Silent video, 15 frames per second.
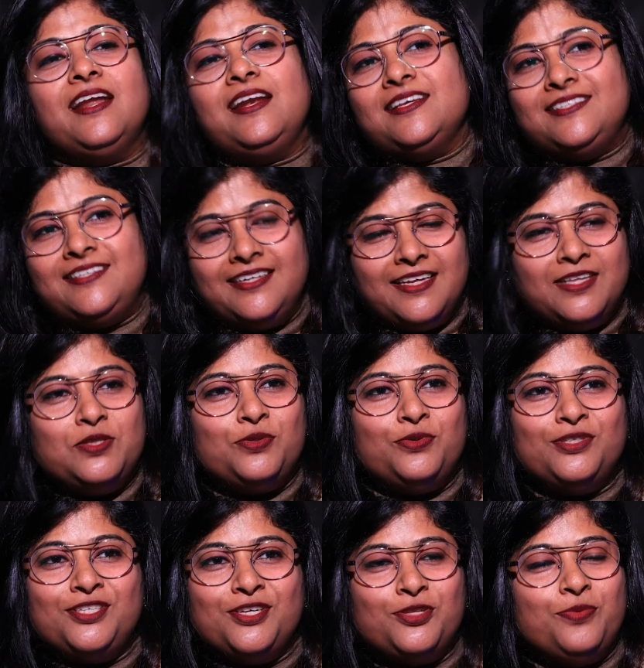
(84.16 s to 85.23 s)
రియల్ ఎస్టేట్
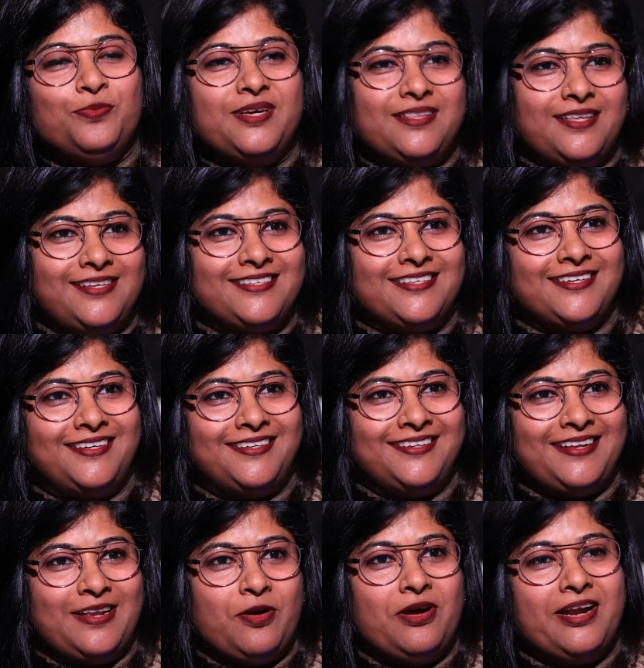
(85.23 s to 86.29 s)
ఎందుకు వచ్చిందో మీకు తెలుసా
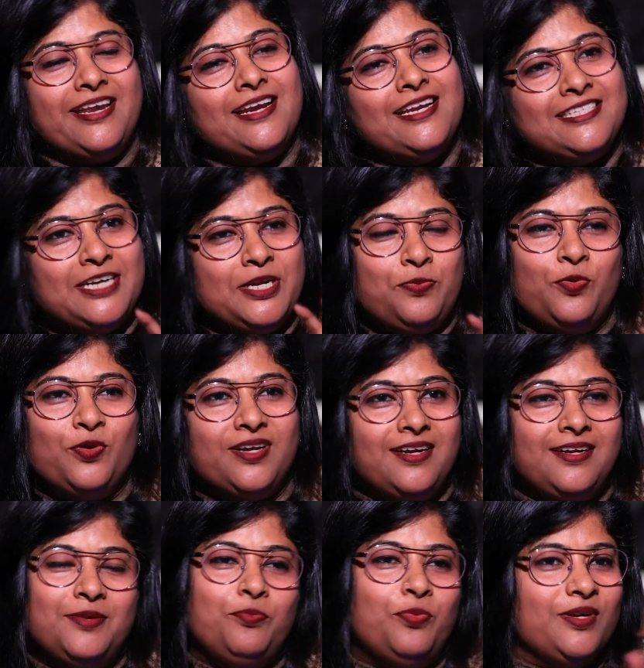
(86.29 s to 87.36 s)
రియల్ ఎస్టేట్
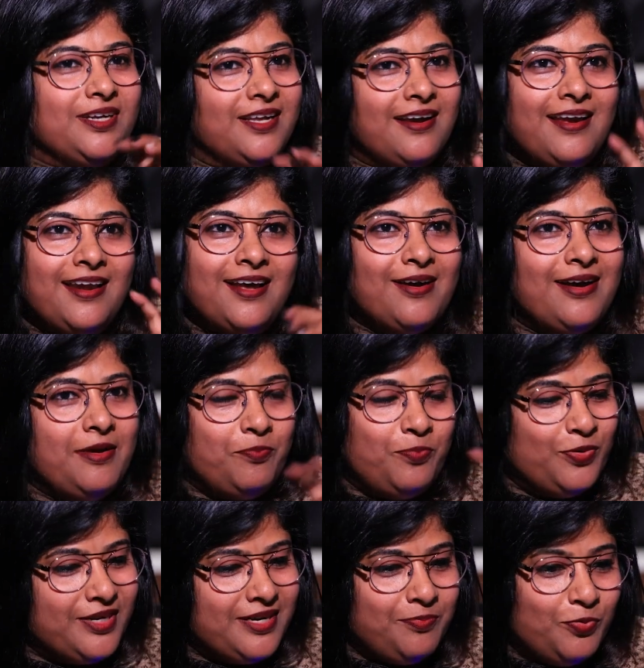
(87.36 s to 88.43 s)
పుట్టగా ఎలా
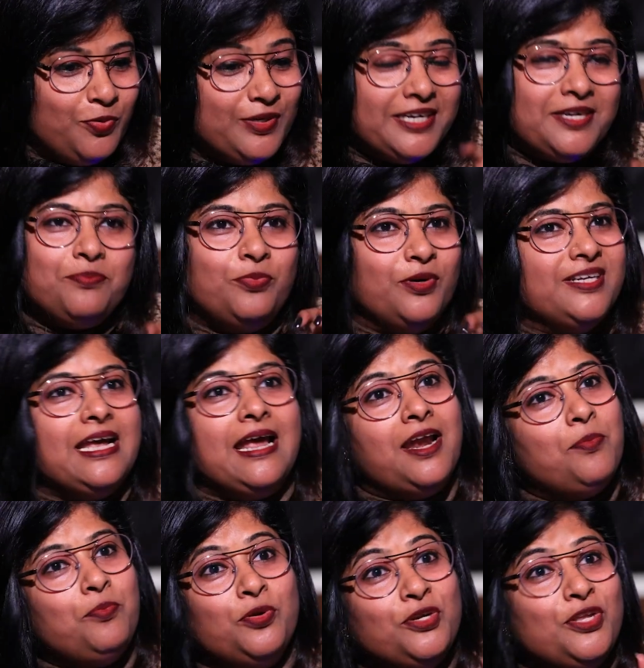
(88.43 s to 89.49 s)
పుట్టట పుట్
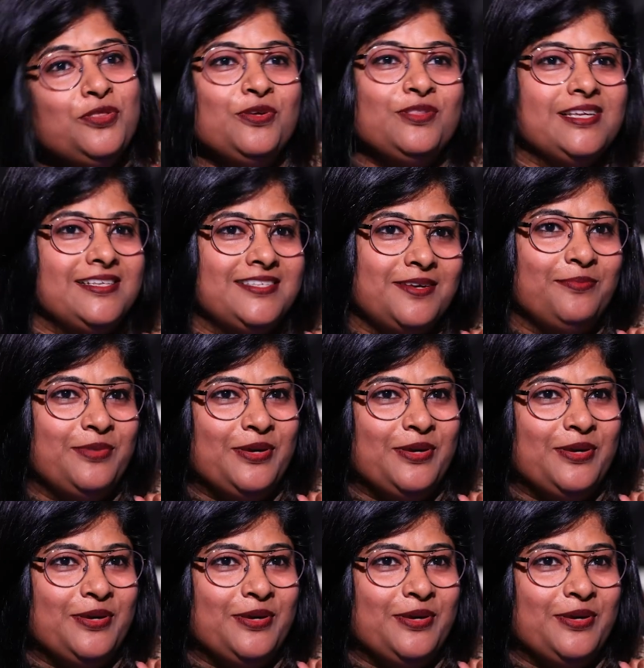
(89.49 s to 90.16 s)
ఎలా పుట్టిందో తెలుసా